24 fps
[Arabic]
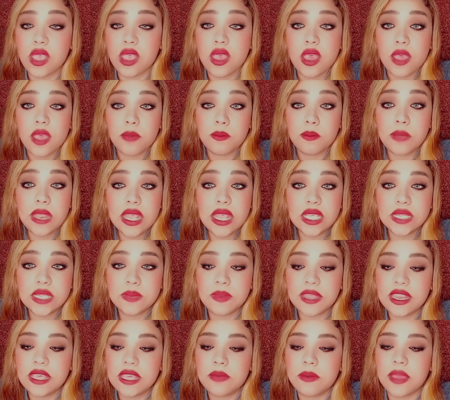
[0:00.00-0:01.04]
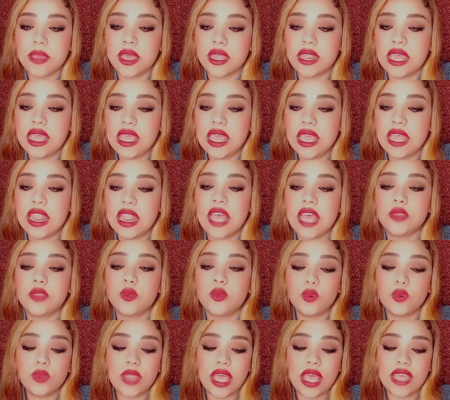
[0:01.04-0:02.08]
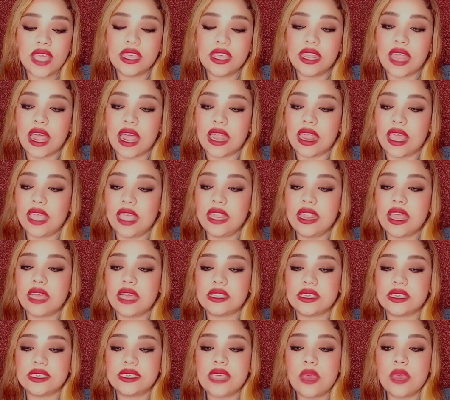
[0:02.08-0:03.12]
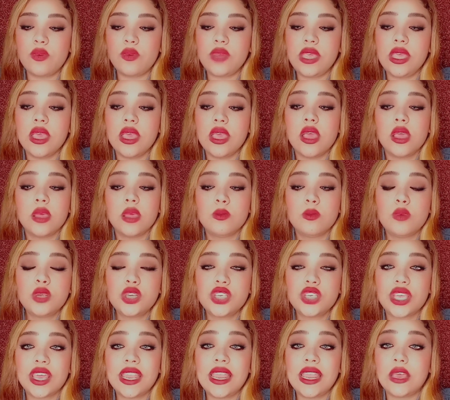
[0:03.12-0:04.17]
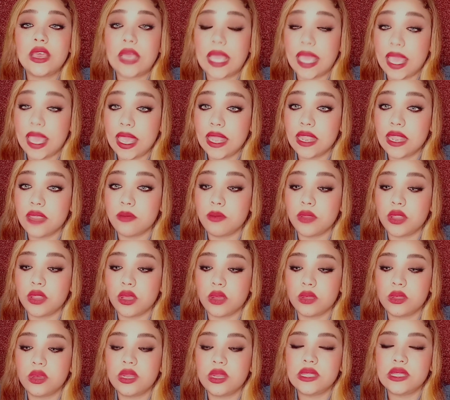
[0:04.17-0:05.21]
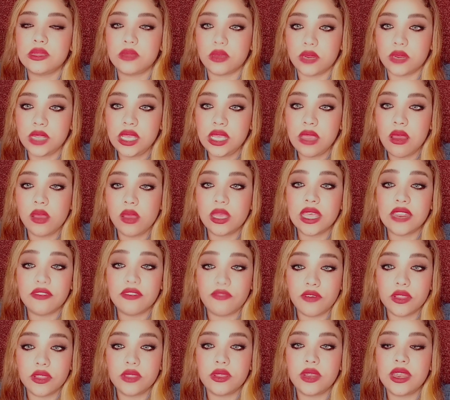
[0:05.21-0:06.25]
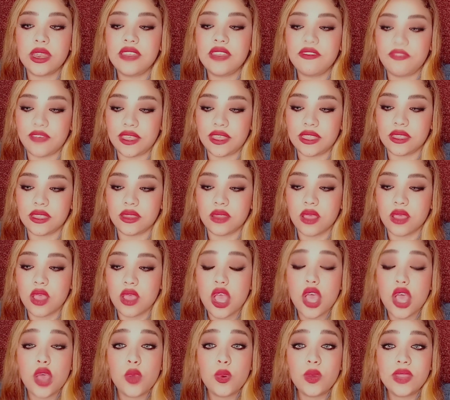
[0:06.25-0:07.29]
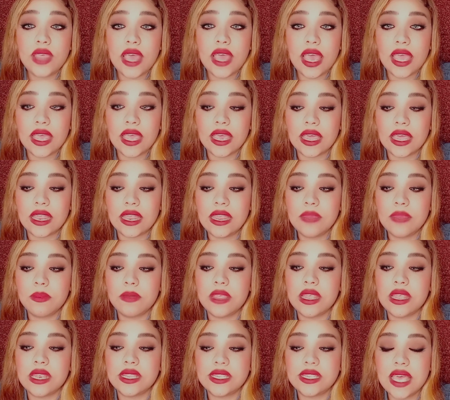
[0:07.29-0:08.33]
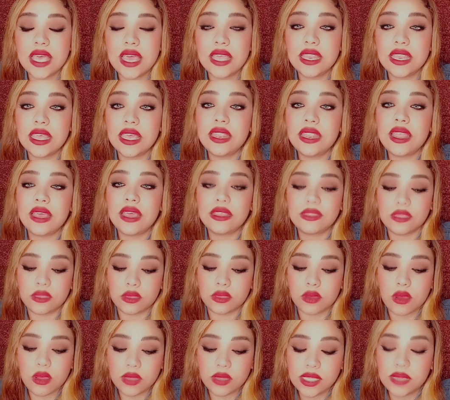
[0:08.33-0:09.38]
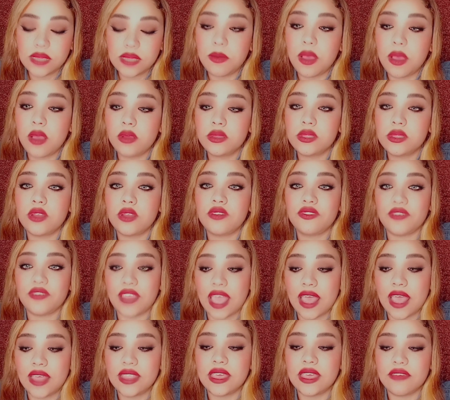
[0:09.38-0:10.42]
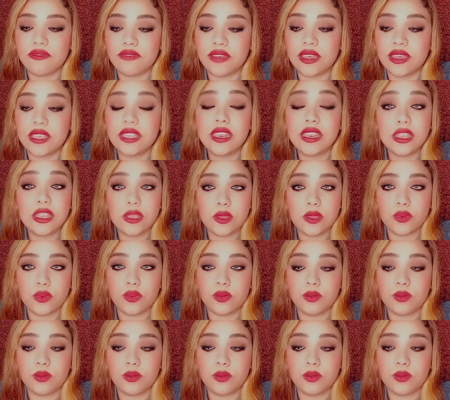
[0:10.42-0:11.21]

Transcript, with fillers: بالنسبة لك مهنيا هتكون قادر على انك تساوي مشكلة كانت بتعترض طريقك الفترة اللي فاتت وده هيخلي من السهل انك تتقدم اكتر في اهدافك لليوم